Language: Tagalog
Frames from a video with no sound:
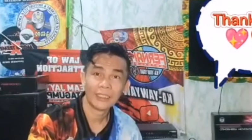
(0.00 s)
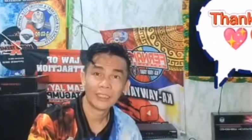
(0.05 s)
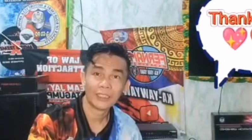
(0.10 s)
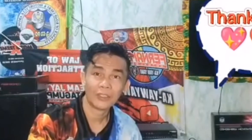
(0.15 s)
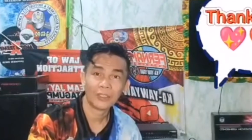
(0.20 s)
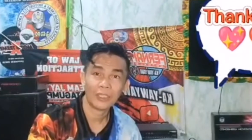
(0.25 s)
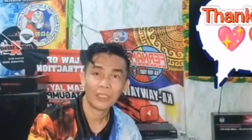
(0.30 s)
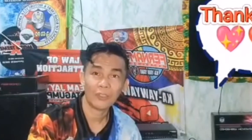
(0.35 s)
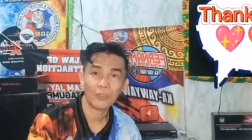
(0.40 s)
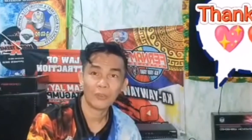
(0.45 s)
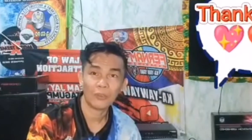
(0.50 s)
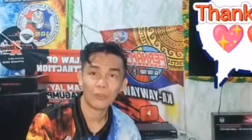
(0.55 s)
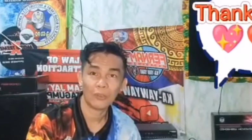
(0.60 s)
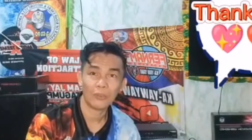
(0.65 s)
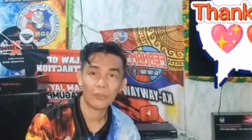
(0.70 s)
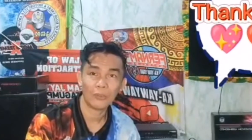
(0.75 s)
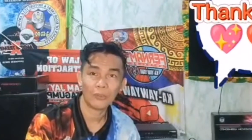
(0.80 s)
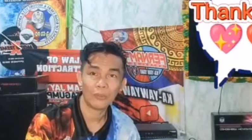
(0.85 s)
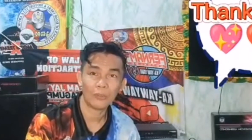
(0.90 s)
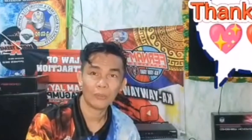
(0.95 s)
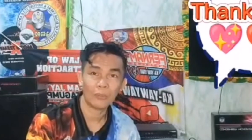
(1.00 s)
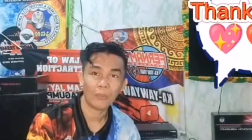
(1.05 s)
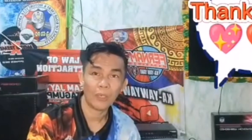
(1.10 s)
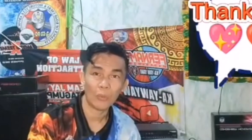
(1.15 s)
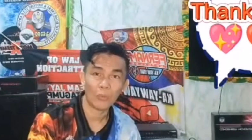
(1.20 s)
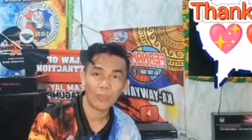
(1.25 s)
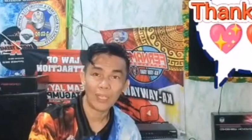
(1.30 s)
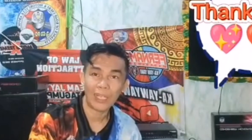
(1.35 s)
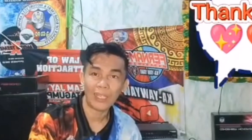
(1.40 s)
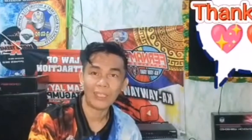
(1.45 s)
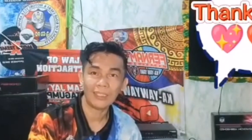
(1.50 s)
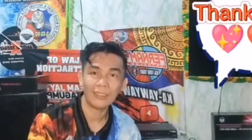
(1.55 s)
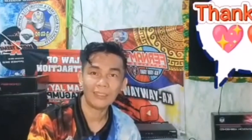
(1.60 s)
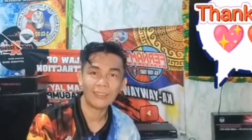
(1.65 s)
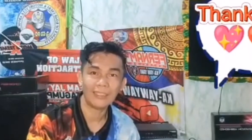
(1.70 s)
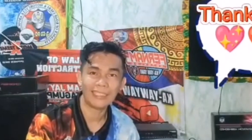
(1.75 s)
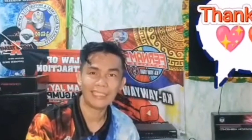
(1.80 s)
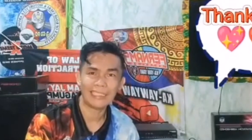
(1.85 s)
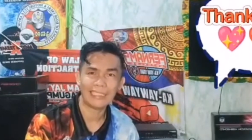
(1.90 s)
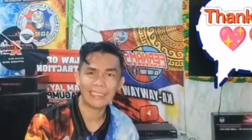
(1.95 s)
ano ako, maulan,
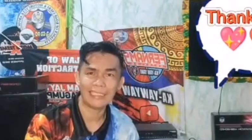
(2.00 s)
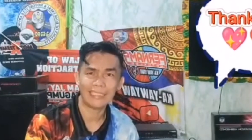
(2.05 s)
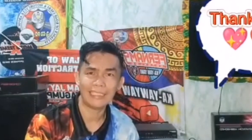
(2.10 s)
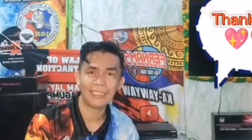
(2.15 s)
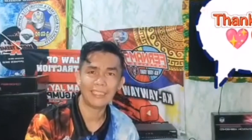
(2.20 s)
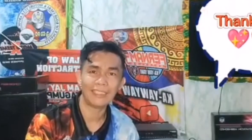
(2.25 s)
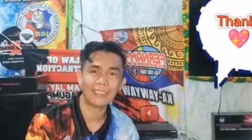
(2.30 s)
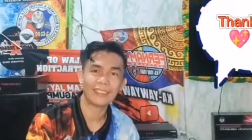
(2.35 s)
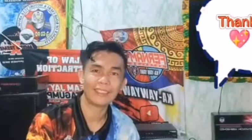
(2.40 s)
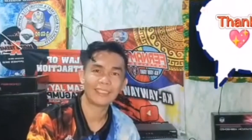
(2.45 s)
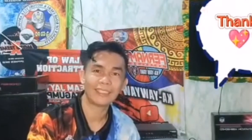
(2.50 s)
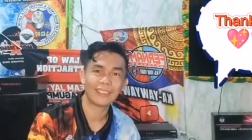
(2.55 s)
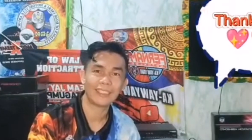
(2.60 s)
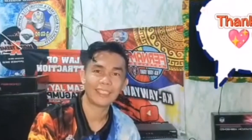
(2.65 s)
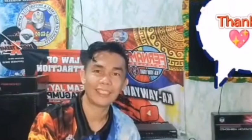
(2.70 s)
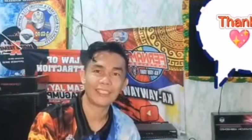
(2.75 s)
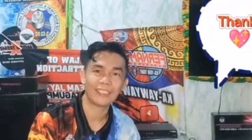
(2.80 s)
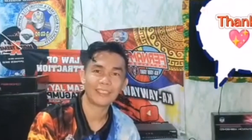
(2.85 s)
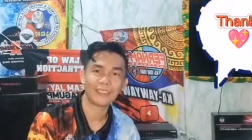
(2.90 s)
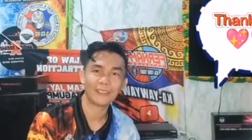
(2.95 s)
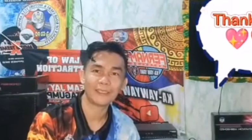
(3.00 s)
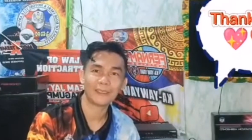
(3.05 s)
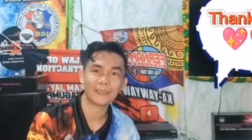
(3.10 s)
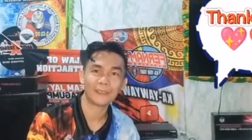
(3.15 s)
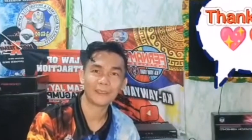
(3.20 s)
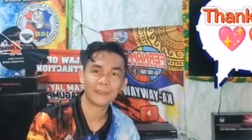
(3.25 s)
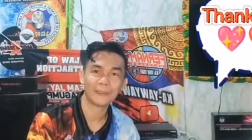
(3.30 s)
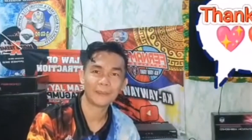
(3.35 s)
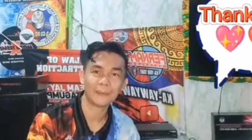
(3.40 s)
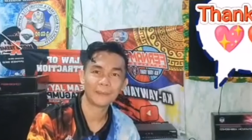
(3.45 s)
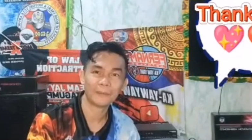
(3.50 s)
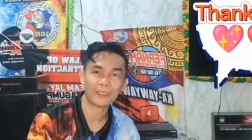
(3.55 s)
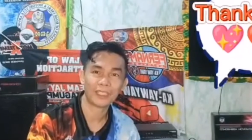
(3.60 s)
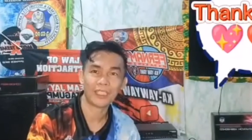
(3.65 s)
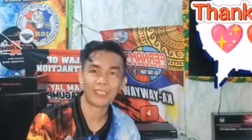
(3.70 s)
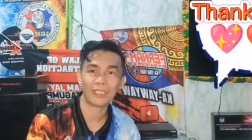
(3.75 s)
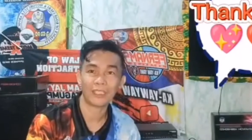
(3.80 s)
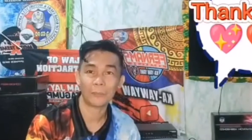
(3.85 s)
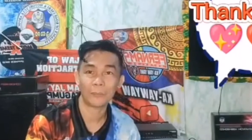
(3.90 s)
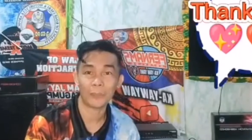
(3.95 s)
init, talagang
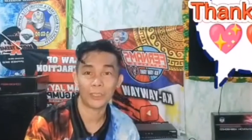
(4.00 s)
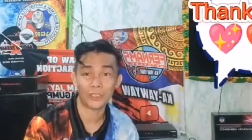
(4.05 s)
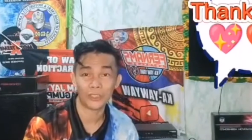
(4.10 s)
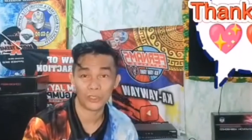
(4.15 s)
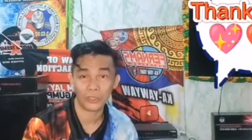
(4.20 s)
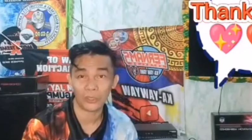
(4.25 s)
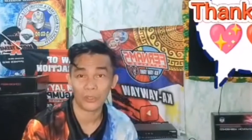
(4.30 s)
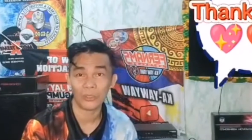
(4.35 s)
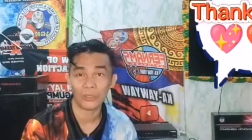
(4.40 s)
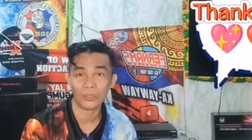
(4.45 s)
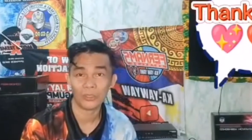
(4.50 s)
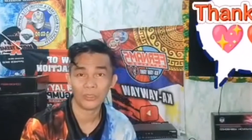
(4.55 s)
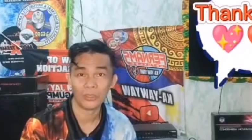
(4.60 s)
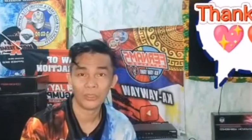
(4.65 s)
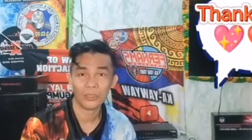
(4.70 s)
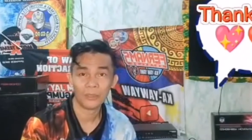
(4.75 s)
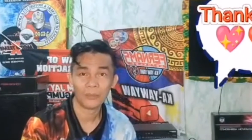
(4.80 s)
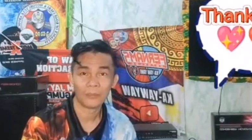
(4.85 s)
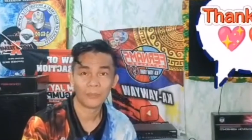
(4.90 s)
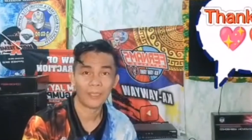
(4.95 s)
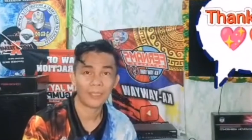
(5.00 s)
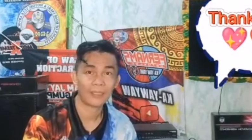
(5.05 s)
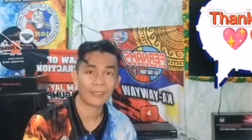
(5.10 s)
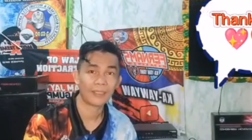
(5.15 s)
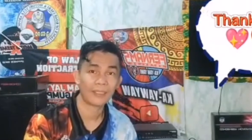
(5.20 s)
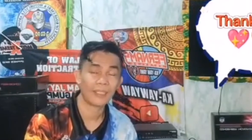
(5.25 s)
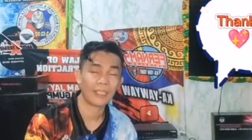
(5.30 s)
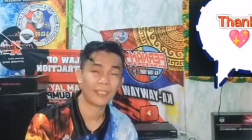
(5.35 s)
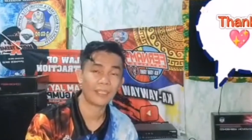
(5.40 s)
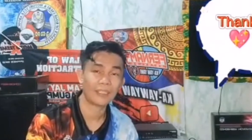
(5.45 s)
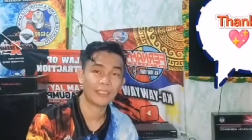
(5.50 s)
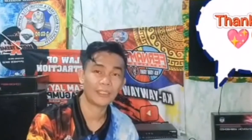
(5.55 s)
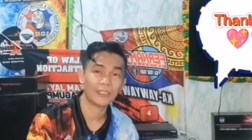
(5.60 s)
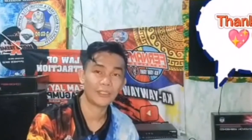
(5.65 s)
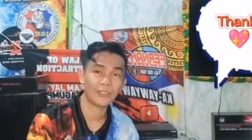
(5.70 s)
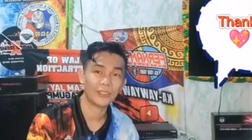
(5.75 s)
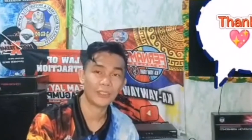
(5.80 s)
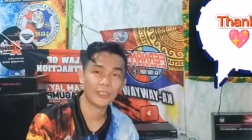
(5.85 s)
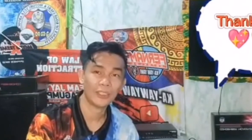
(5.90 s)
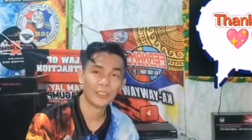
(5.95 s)
sakripisyo para sa atin.
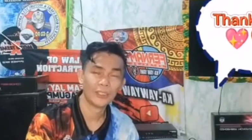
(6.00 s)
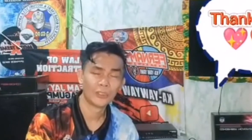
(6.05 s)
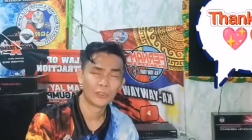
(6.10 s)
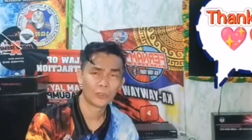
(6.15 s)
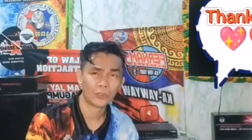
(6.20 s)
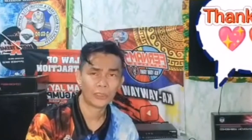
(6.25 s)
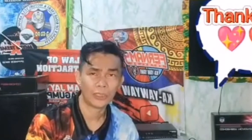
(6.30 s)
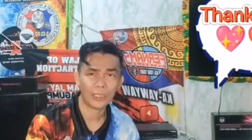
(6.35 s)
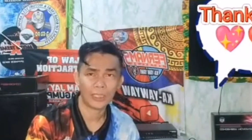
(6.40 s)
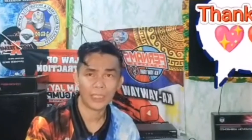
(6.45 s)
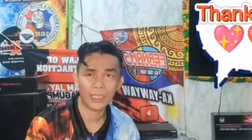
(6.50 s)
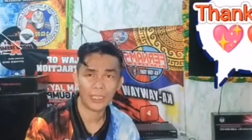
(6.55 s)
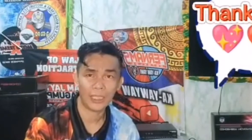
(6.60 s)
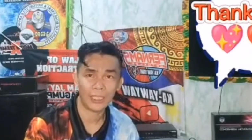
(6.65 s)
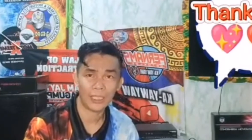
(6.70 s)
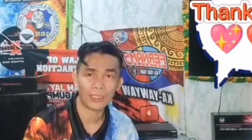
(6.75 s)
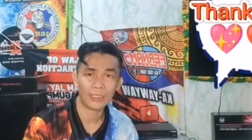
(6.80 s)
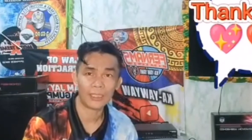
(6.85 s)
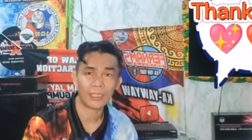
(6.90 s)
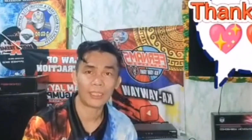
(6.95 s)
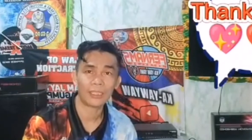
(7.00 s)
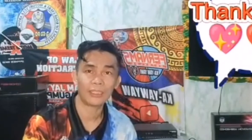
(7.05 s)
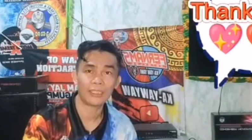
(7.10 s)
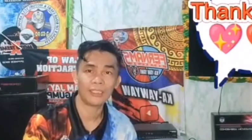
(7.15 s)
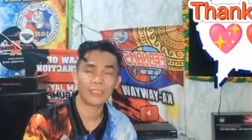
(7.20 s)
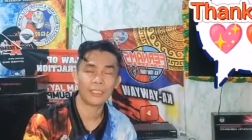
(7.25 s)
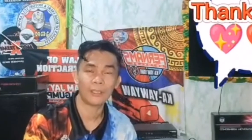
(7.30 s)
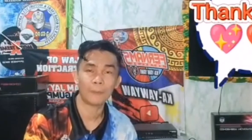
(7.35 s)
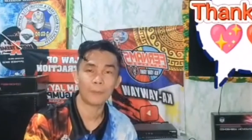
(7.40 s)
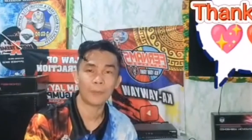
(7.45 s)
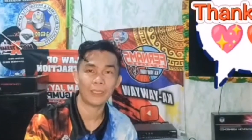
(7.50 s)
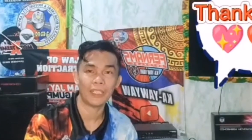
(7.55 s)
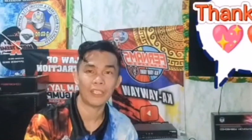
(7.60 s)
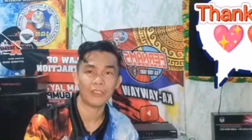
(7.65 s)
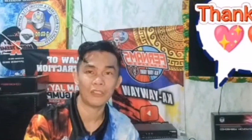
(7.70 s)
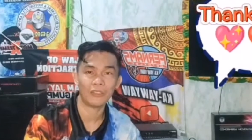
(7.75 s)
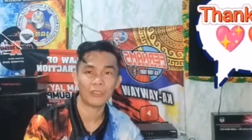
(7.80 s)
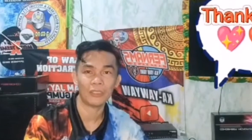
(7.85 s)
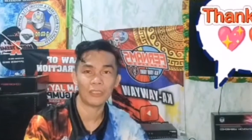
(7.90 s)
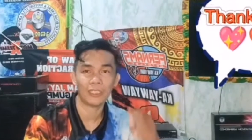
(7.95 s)
No? So tiyaga lang darating ng
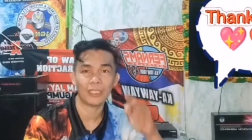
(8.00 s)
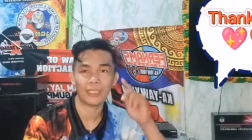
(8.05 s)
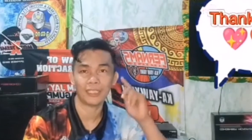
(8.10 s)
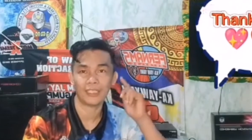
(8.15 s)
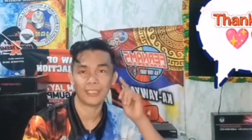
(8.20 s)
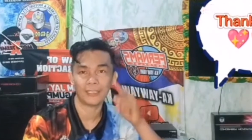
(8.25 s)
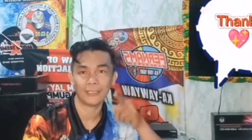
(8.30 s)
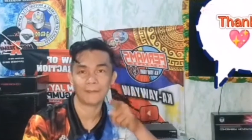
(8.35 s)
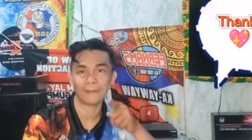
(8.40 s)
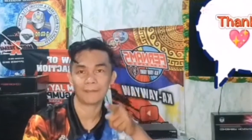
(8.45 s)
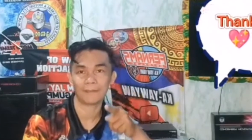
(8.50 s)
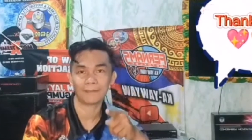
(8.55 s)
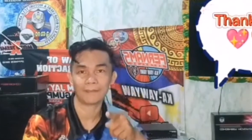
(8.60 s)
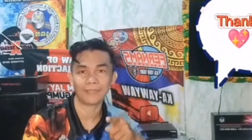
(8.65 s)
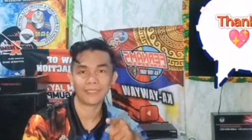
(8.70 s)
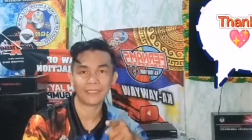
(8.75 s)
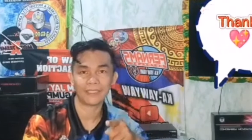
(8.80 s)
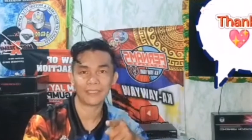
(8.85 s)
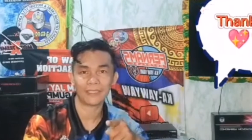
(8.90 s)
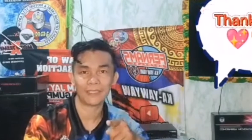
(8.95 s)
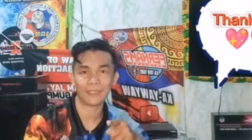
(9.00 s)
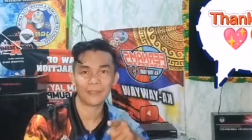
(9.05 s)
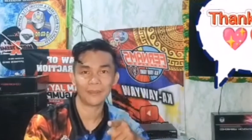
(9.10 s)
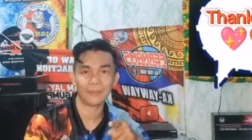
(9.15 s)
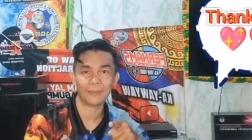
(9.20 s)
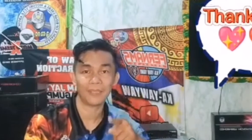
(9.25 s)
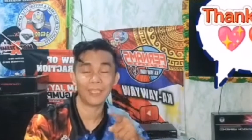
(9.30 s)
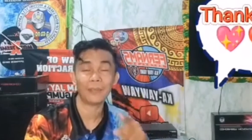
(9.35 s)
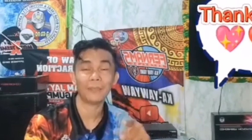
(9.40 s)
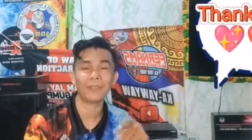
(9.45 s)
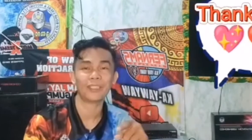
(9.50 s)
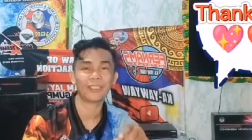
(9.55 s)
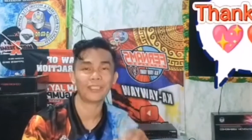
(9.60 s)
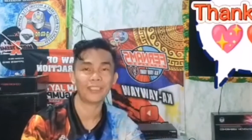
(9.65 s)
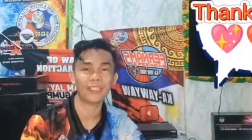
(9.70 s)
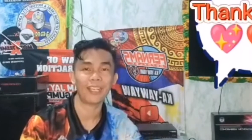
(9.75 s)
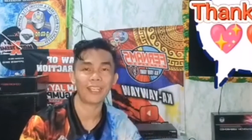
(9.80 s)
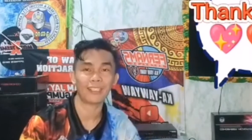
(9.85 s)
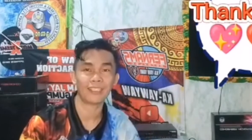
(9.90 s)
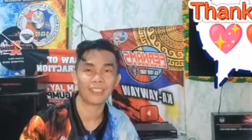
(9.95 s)
panahon ay makamit
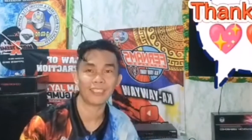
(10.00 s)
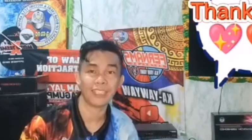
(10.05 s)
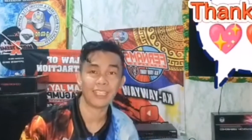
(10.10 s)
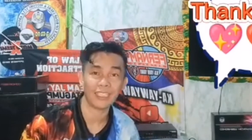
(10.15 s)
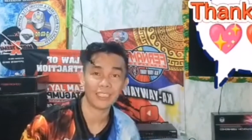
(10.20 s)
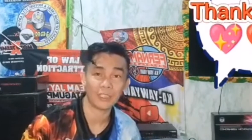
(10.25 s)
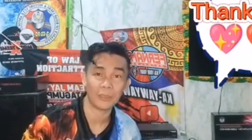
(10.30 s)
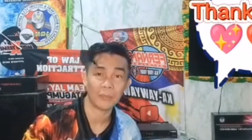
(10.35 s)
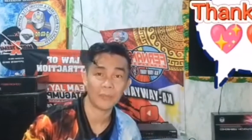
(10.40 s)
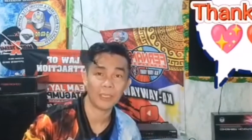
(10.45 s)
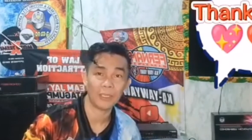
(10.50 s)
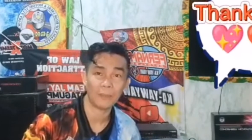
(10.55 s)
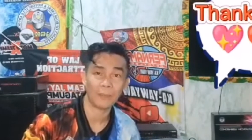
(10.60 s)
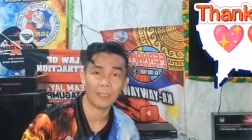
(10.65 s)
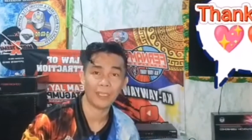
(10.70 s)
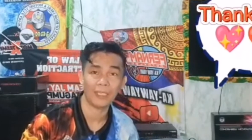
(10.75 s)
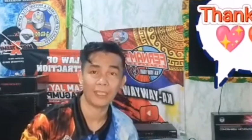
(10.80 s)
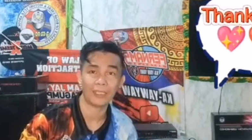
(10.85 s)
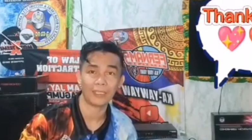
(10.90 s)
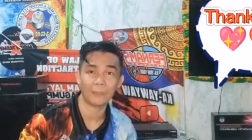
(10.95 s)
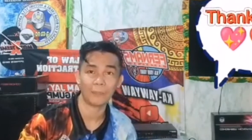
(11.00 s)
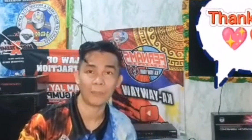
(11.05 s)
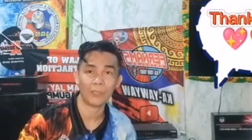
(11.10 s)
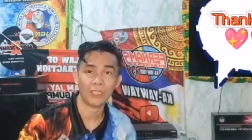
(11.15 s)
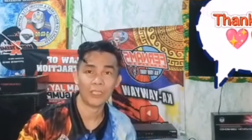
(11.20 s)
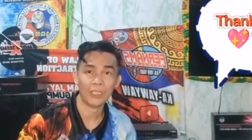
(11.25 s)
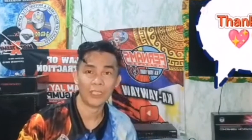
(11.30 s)
din natin ang ating mga pangarap.